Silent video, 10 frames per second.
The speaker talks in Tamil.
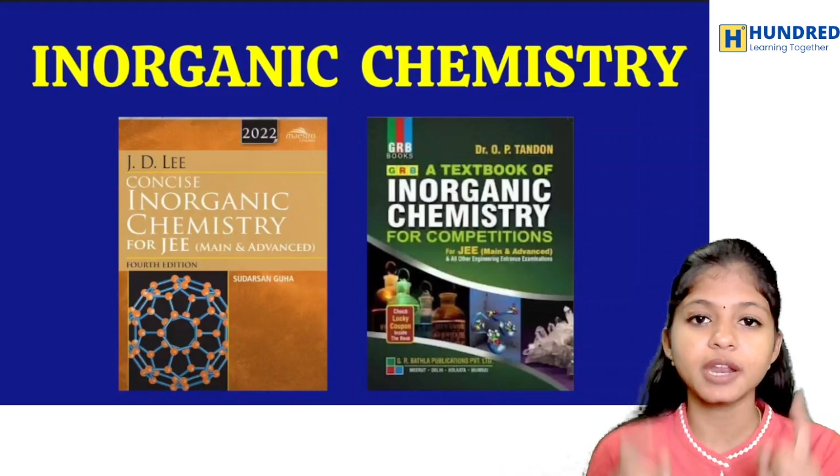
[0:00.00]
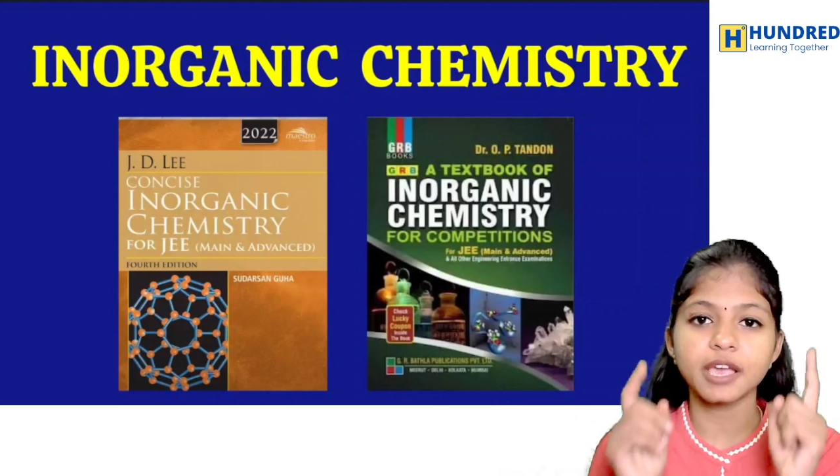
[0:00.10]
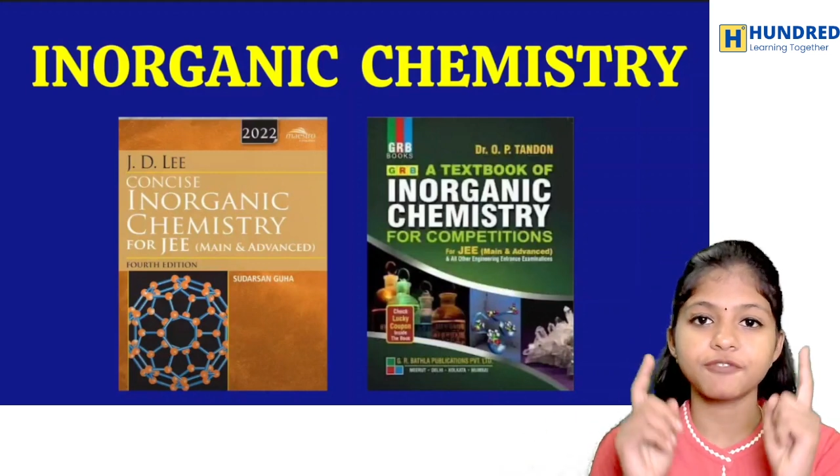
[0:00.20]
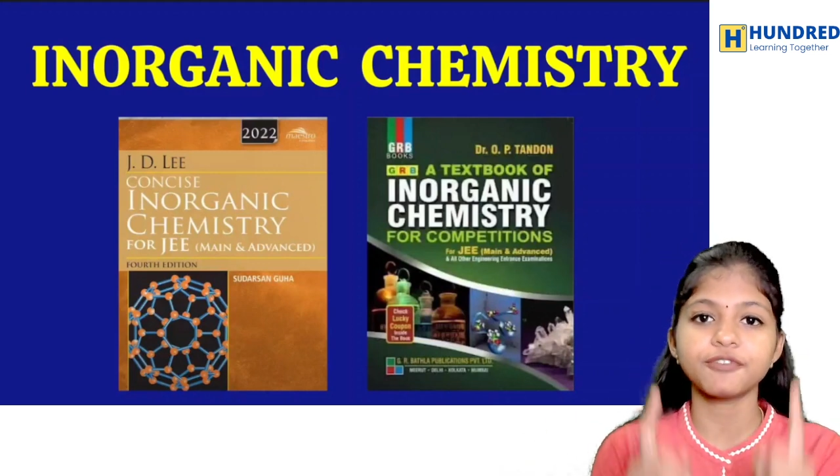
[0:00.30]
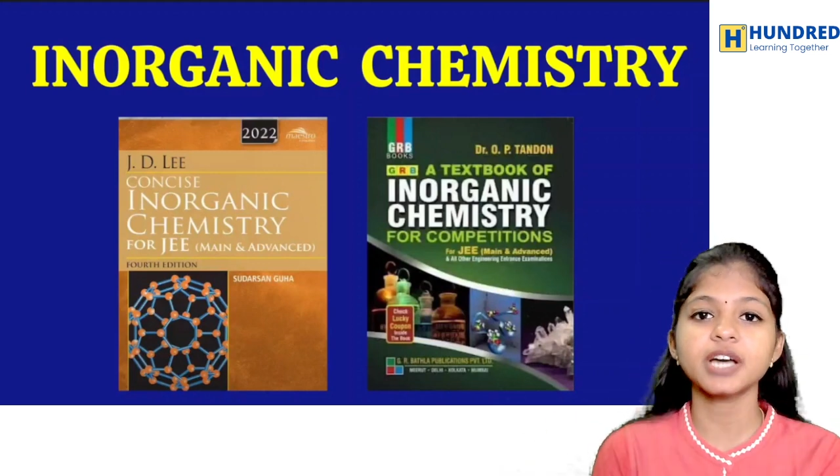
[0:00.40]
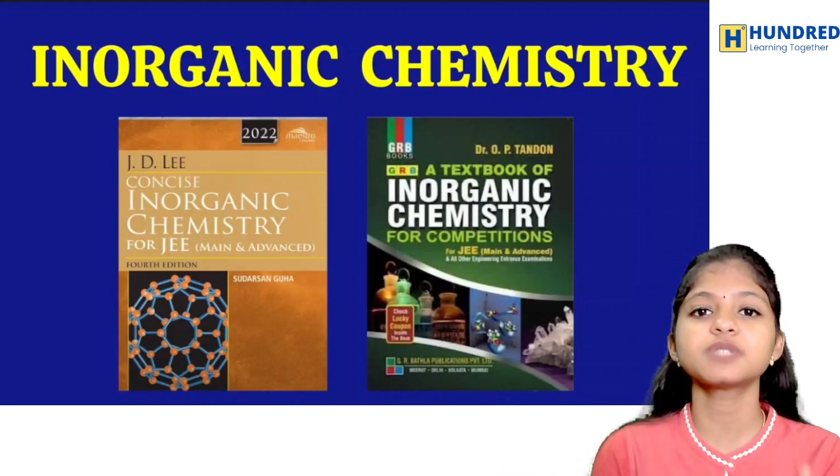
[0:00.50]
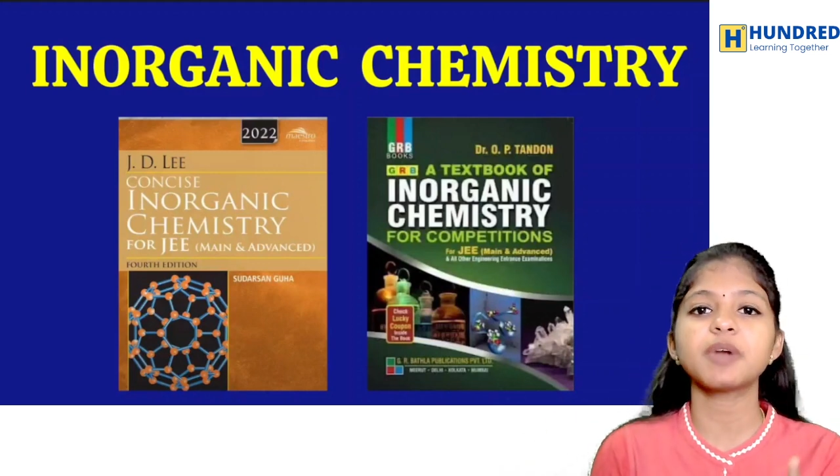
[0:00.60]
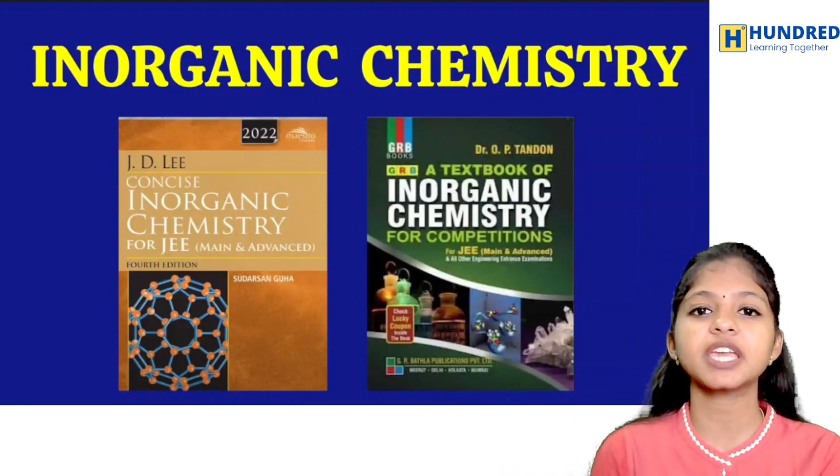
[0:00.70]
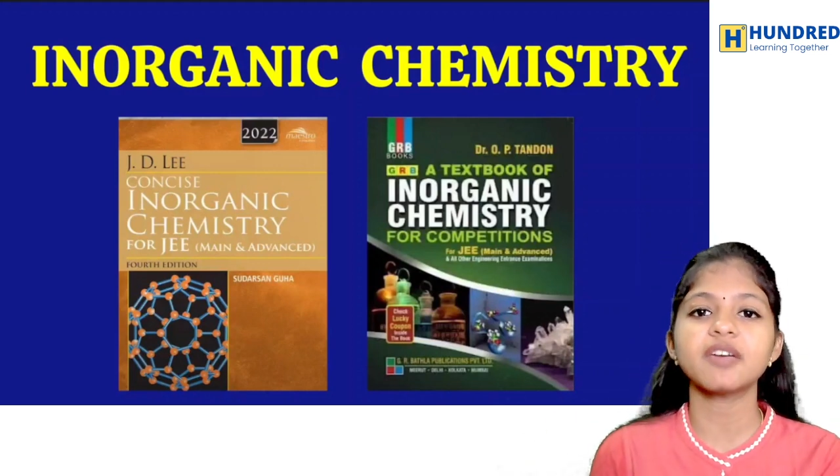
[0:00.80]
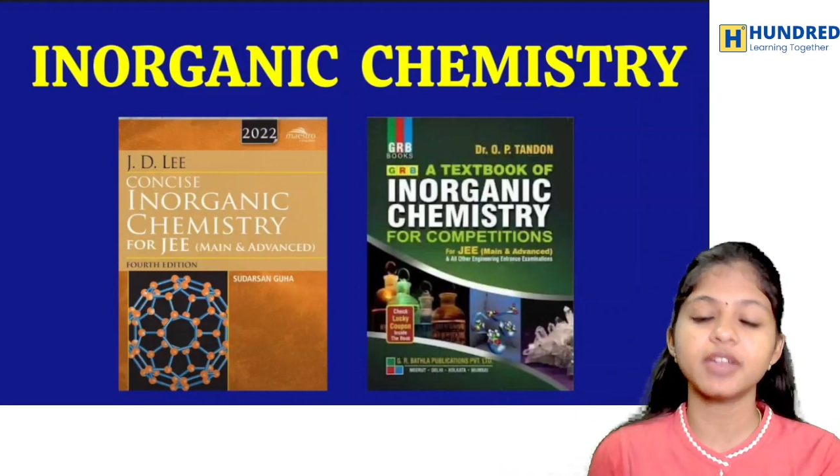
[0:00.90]
நீங்கள் ஃபர்ஸ்ட்
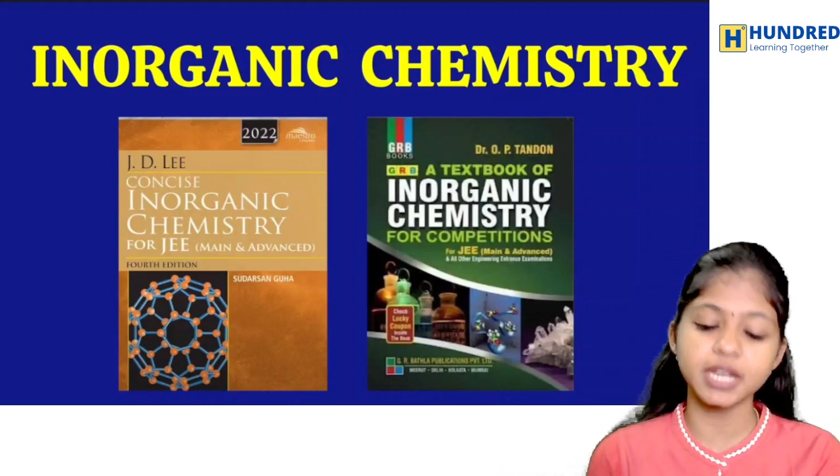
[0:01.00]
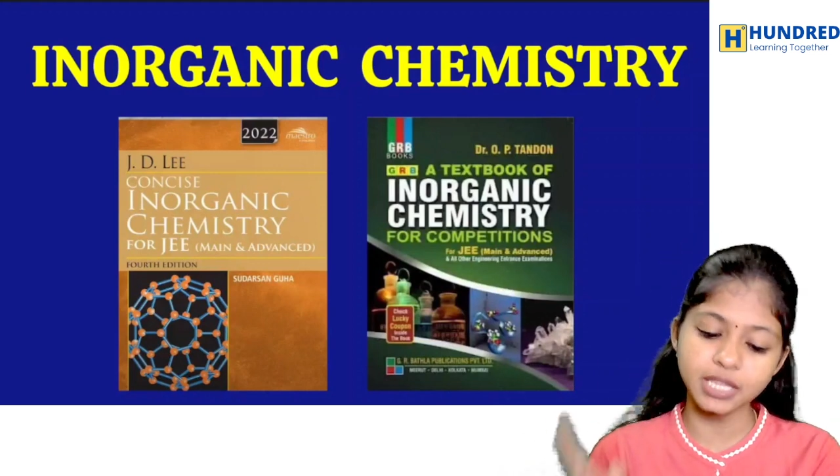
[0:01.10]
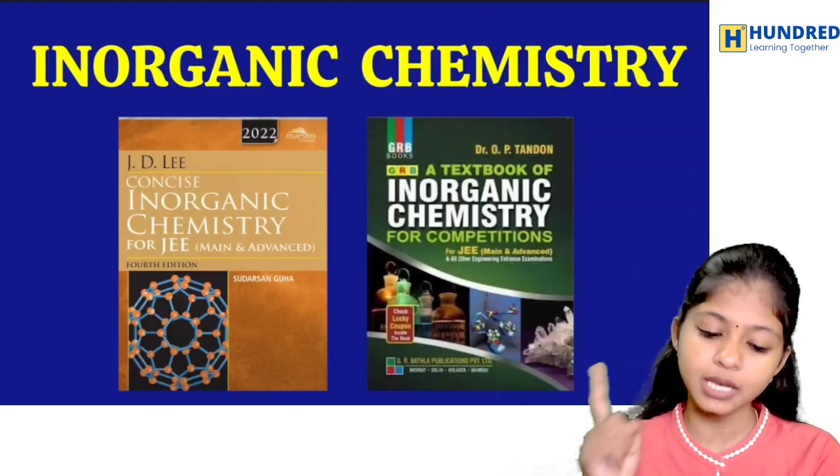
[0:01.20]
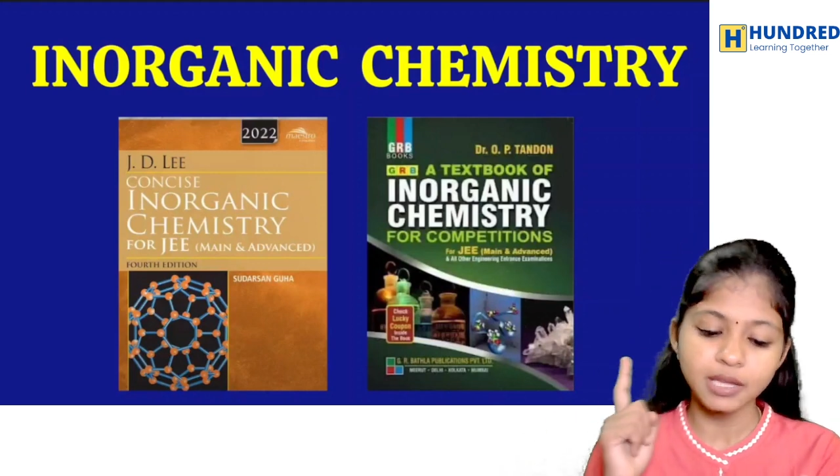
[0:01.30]
படிக்க வேண்டியது